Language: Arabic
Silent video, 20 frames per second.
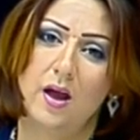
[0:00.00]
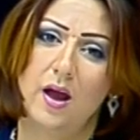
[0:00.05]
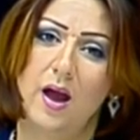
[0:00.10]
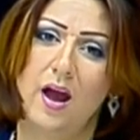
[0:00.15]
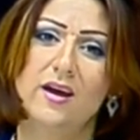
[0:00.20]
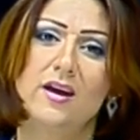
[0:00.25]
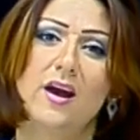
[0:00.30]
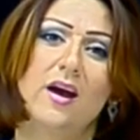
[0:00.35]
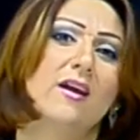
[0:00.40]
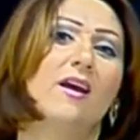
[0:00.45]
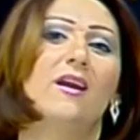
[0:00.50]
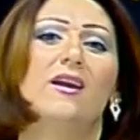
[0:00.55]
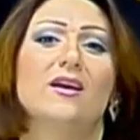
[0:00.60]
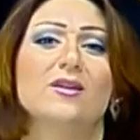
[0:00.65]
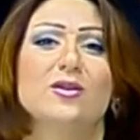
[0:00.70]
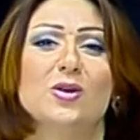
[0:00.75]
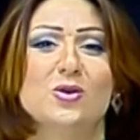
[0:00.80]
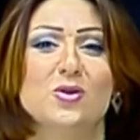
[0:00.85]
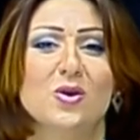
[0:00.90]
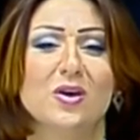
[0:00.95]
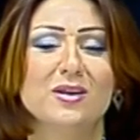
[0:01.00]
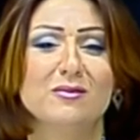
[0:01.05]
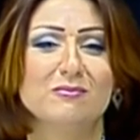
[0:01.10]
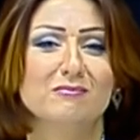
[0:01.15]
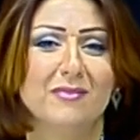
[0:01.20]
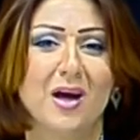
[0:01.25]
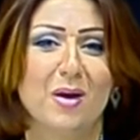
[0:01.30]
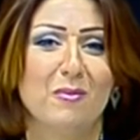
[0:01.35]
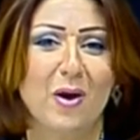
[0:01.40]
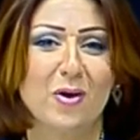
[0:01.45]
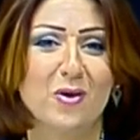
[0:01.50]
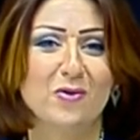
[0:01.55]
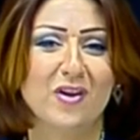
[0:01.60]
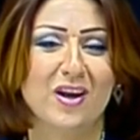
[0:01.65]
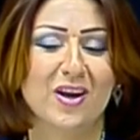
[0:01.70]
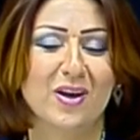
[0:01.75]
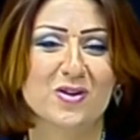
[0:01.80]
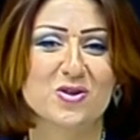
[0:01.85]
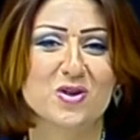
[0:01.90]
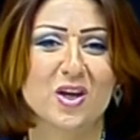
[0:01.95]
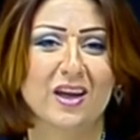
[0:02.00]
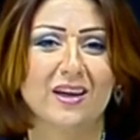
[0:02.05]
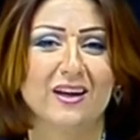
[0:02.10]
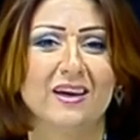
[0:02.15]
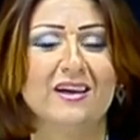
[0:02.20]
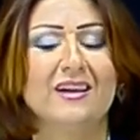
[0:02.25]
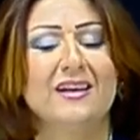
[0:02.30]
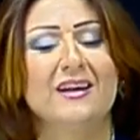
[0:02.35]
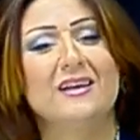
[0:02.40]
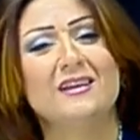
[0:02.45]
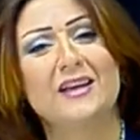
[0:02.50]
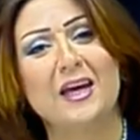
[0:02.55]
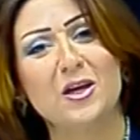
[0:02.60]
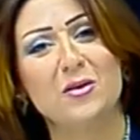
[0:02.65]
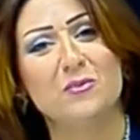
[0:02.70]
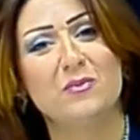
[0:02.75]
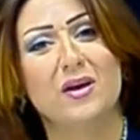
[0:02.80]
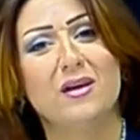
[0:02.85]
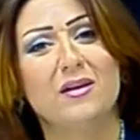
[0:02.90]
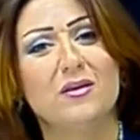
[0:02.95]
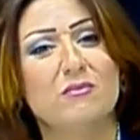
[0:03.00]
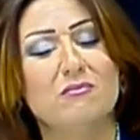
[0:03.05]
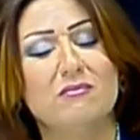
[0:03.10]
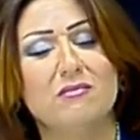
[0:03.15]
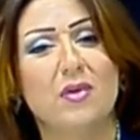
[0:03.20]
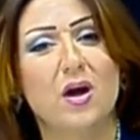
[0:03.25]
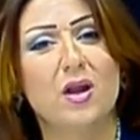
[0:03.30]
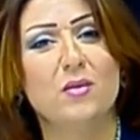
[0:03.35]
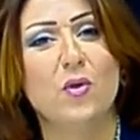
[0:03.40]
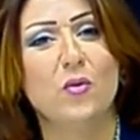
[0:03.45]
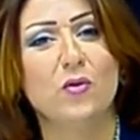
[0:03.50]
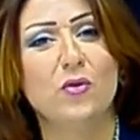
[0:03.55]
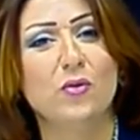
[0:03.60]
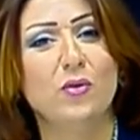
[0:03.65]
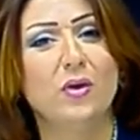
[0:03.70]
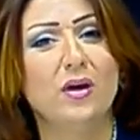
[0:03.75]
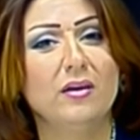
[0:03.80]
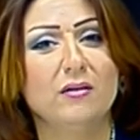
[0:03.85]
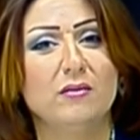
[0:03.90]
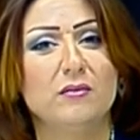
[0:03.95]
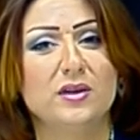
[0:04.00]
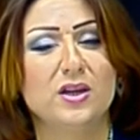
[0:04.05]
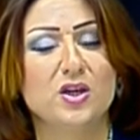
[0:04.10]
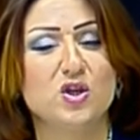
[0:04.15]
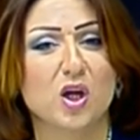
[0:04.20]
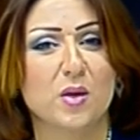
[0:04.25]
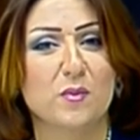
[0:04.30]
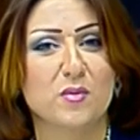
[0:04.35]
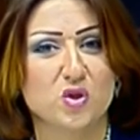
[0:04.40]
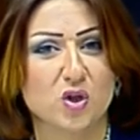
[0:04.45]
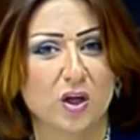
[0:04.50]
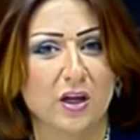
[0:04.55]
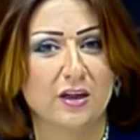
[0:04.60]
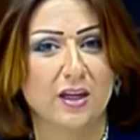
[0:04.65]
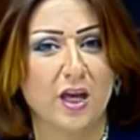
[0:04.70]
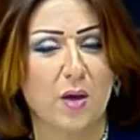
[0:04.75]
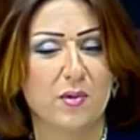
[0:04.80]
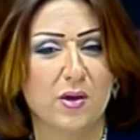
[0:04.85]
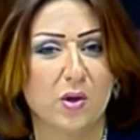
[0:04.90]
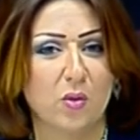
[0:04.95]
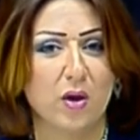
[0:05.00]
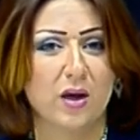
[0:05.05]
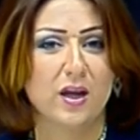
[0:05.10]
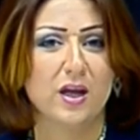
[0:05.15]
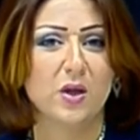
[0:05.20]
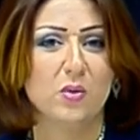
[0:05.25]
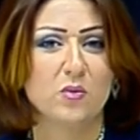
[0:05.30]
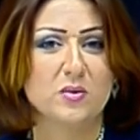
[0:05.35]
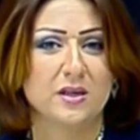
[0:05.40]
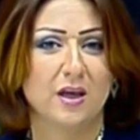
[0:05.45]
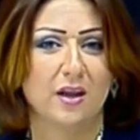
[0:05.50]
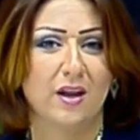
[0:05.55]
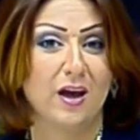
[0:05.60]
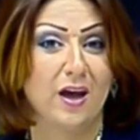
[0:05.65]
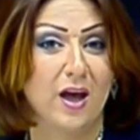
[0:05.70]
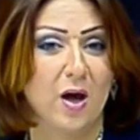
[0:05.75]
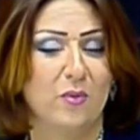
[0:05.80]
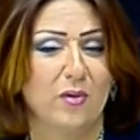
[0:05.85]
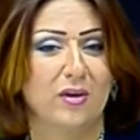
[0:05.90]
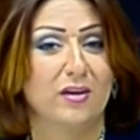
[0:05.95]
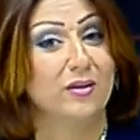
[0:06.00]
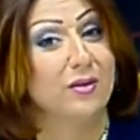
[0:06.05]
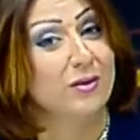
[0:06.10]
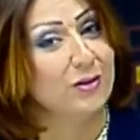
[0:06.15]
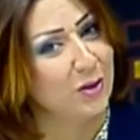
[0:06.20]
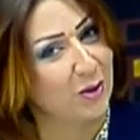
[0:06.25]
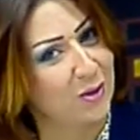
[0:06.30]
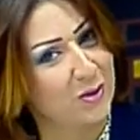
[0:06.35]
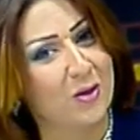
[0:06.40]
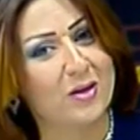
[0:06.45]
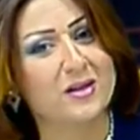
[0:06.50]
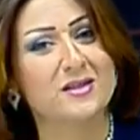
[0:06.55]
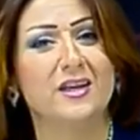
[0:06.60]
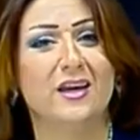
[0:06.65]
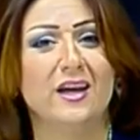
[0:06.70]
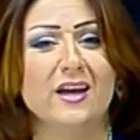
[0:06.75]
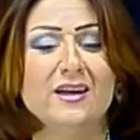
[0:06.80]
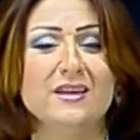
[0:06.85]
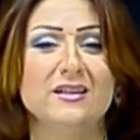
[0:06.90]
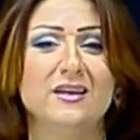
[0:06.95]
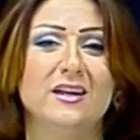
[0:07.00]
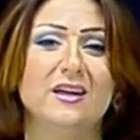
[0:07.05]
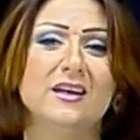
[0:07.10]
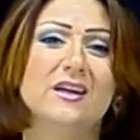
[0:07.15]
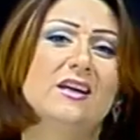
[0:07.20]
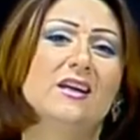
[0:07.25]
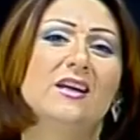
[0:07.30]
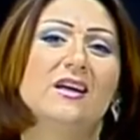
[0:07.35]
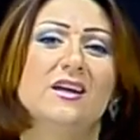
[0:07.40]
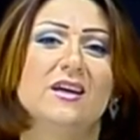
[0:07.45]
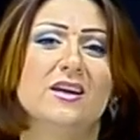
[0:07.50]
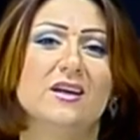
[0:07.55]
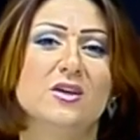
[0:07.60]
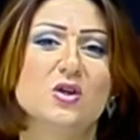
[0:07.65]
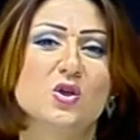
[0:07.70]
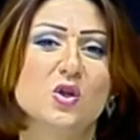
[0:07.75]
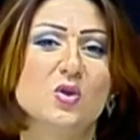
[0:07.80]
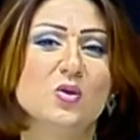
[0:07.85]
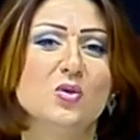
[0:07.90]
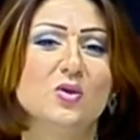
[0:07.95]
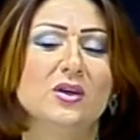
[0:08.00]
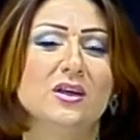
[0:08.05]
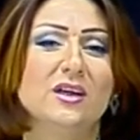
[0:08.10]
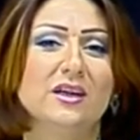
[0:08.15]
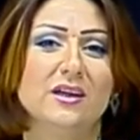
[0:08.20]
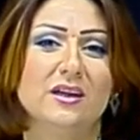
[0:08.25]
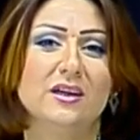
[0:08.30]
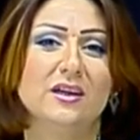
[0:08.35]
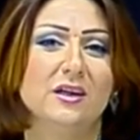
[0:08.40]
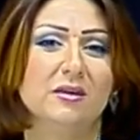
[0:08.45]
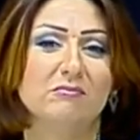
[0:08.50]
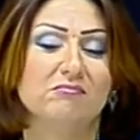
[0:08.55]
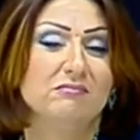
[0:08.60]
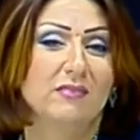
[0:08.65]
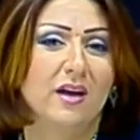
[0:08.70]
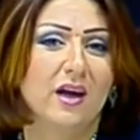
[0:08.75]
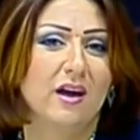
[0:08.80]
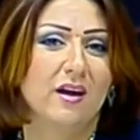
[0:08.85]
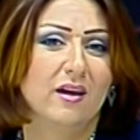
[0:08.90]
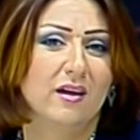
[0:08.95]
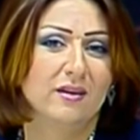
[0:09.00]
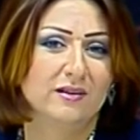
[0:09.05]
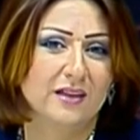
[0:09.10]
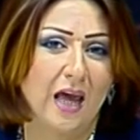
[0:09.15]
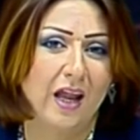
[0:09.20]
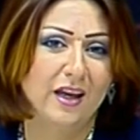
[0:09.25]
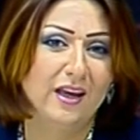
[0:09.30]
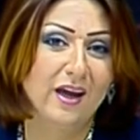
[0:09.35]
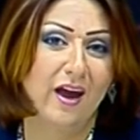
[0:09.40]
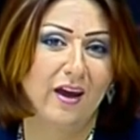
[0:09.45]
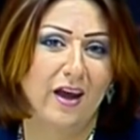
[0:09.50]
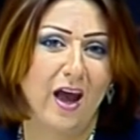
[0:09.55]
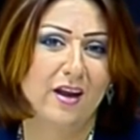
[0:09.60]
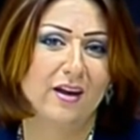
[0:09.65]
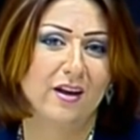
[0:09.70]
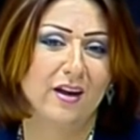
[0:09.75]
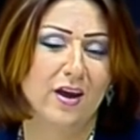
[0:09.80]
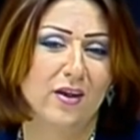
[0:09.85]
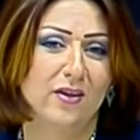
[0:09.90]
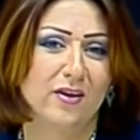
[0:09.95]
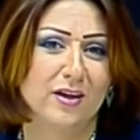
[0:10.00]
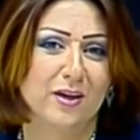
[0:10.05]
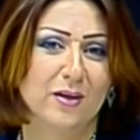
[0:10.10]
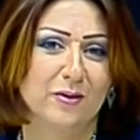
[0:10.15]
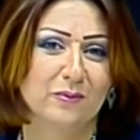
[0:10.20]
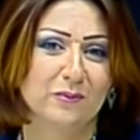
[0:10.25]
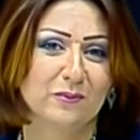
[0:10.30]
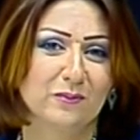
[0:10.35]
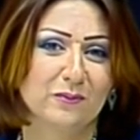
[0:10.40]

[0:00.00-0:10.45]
حياك الله دكتور ماكو فرق ان شاء الله طيب الموضوع انتشر بشكل كبير واكيد وصل لك خبر دكتور زياد أه، شنو أه، نعم. أه، تعليقك عن القضيه